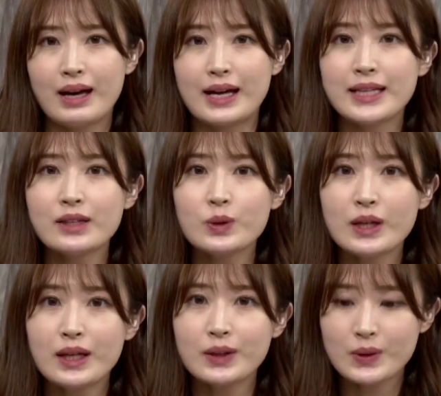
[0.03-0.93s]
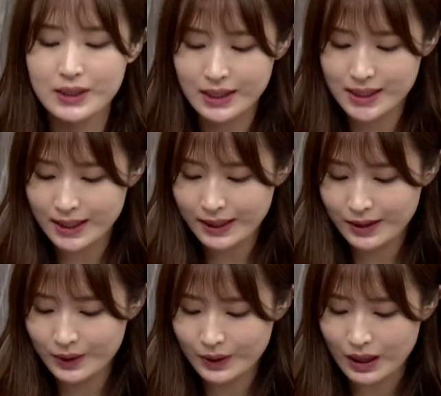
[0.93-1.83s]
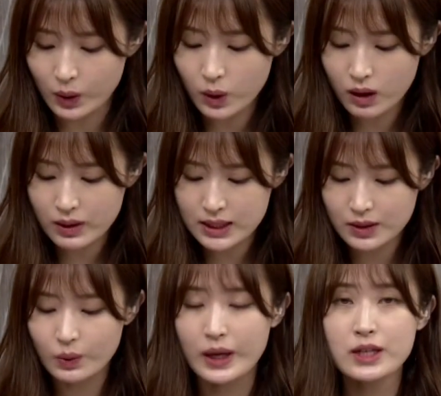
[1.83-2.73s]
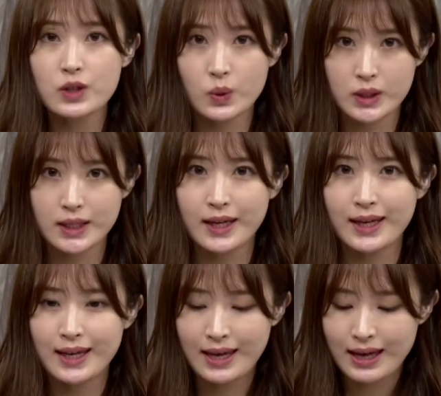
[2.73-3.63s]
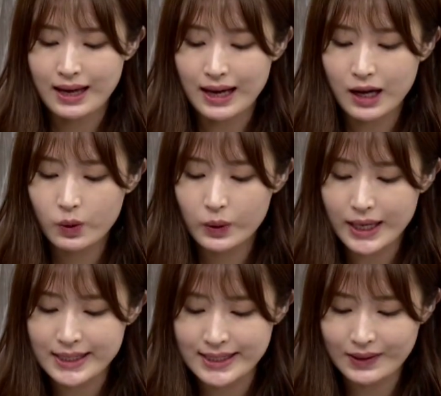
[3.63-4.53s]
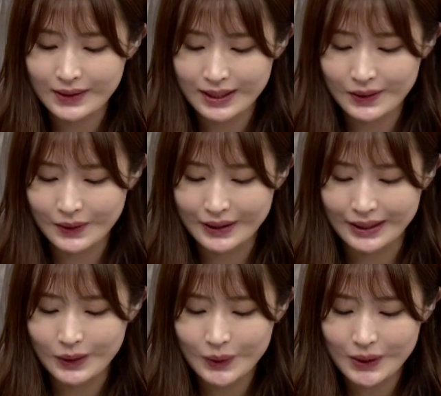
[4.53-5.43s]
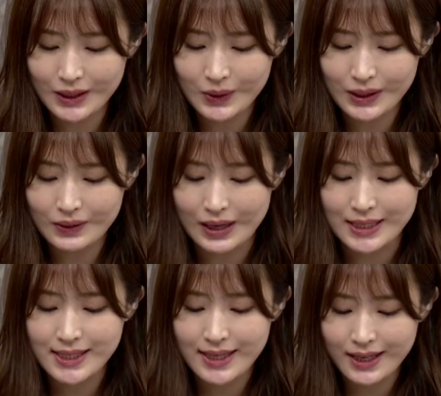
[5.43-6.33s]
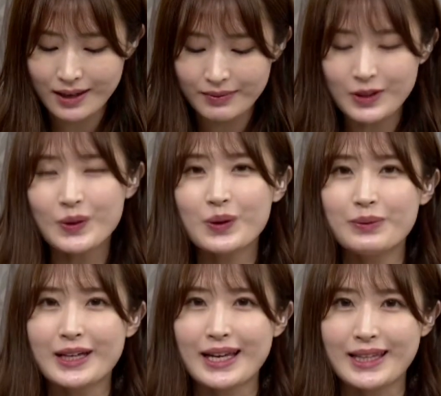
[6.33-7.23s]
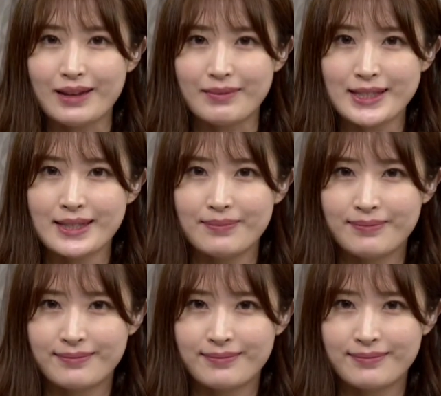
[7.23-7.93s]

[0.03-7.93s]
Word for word: 花の寺として知られる加古川市の円勝寺で青や白など色とりどりの紫陽花が見頃を迎えています